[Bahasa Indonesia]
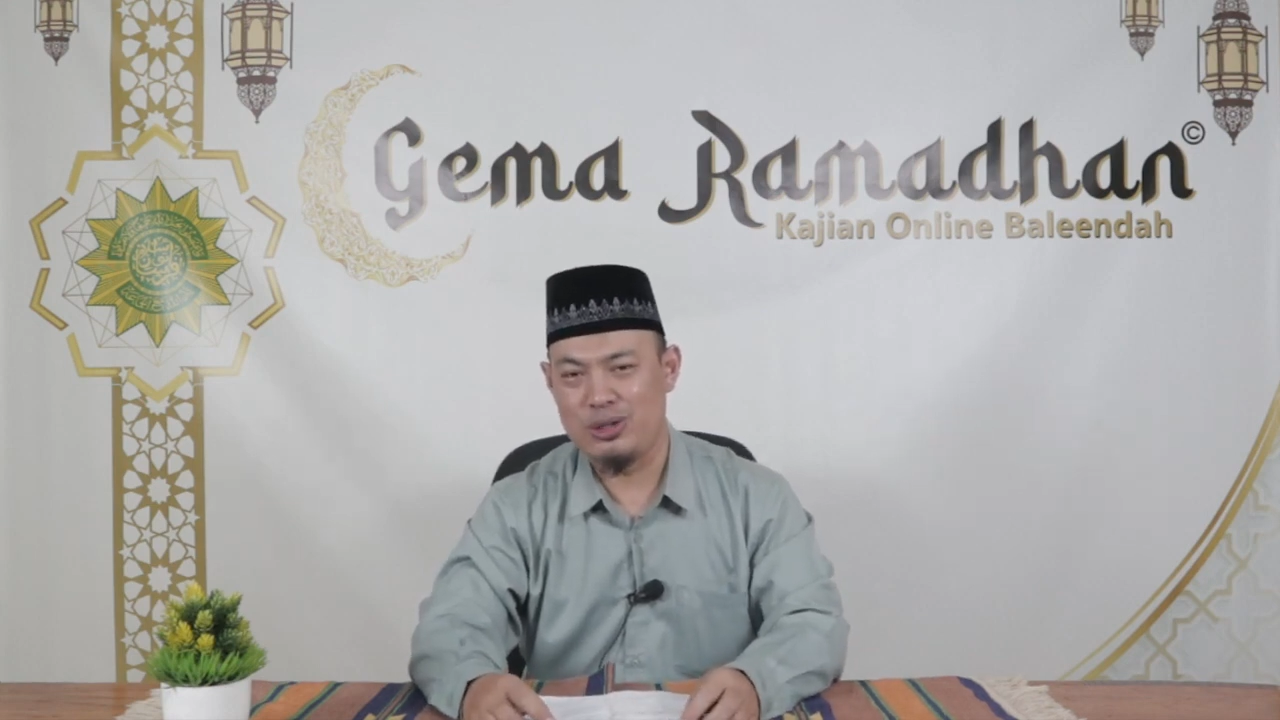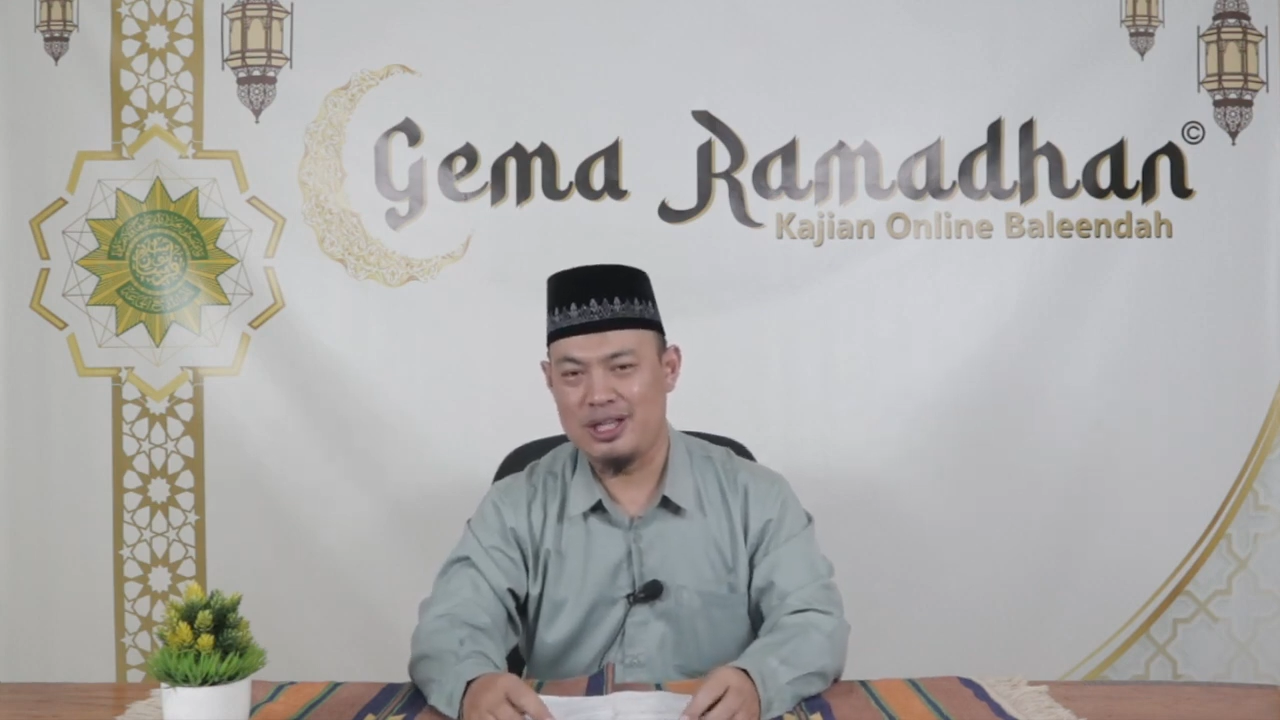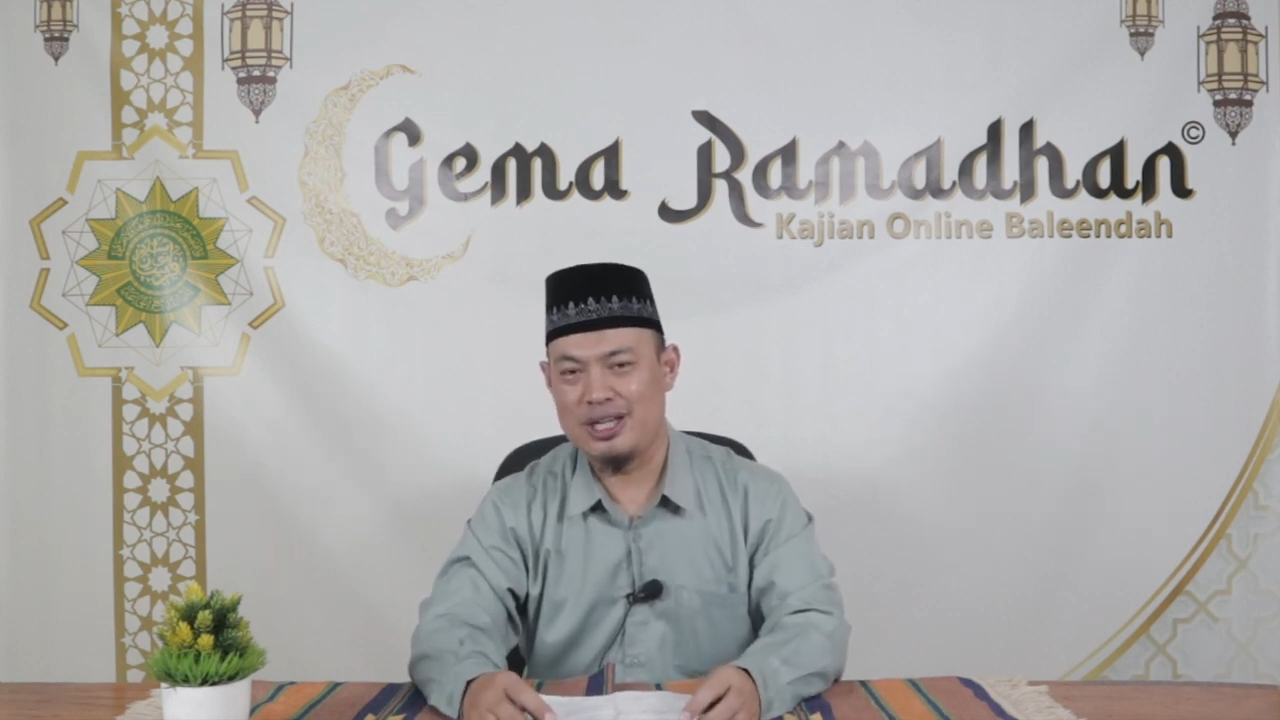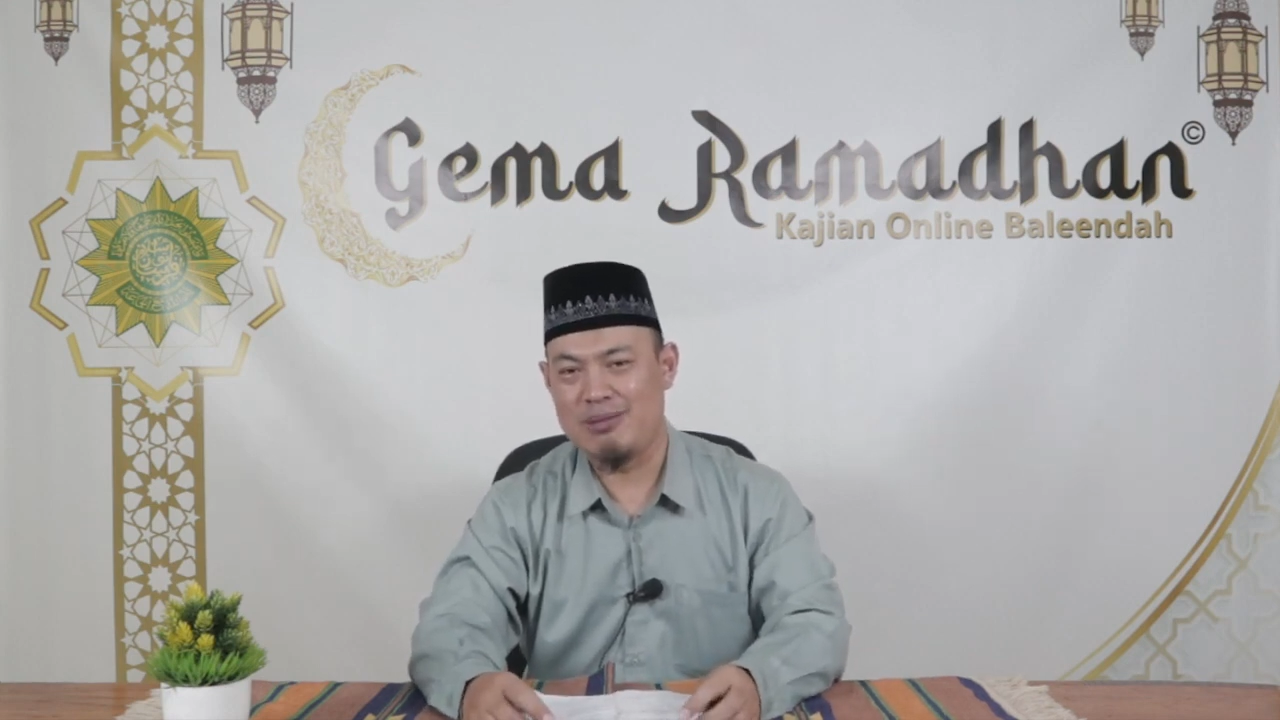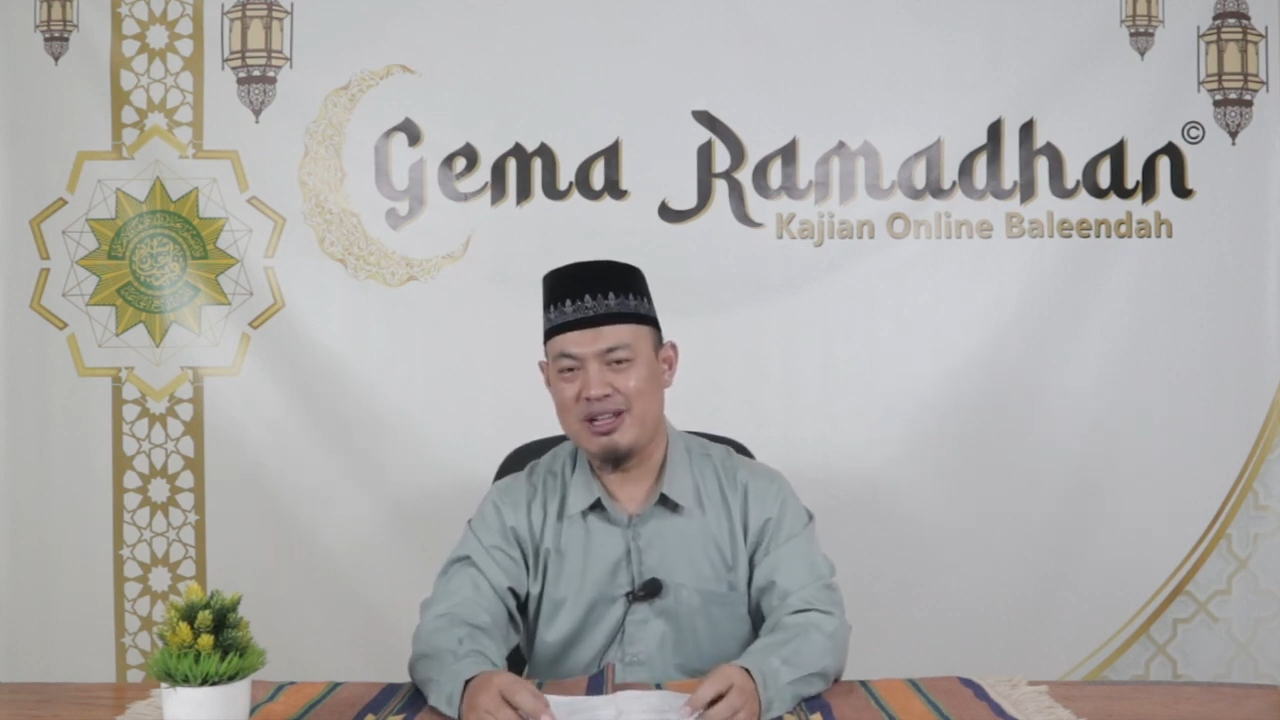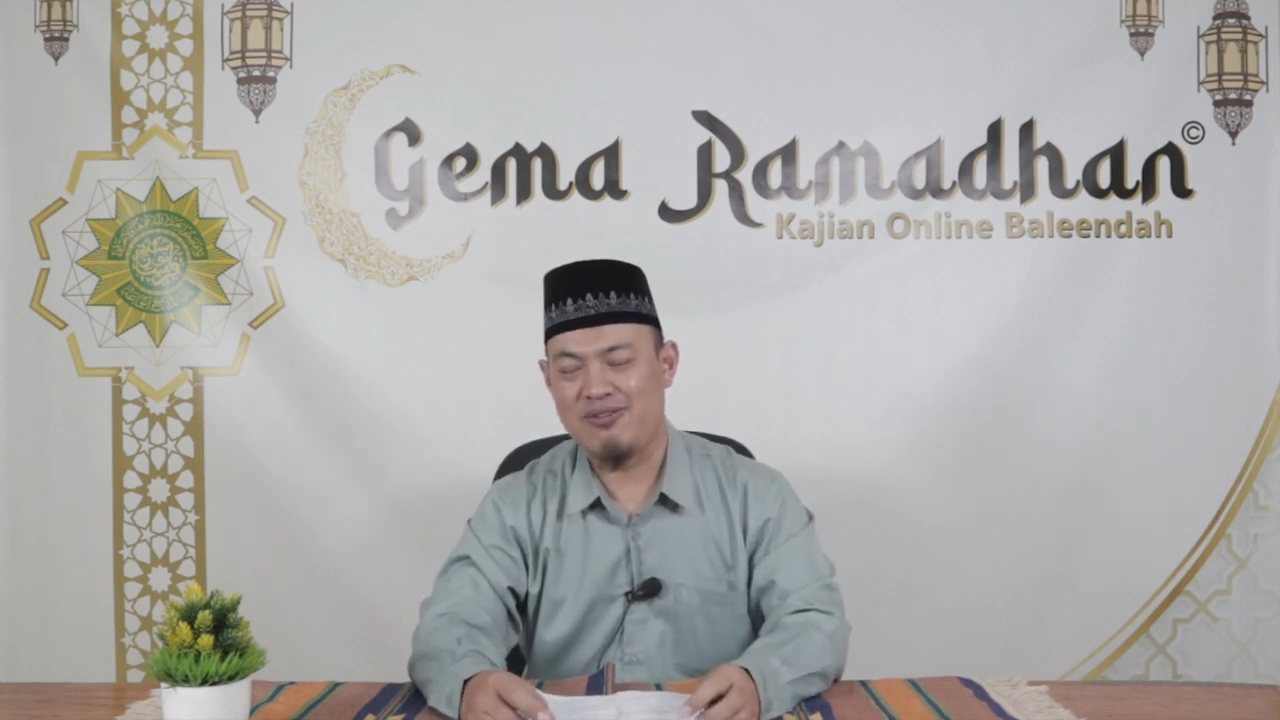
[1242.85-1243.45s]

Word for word: guna dan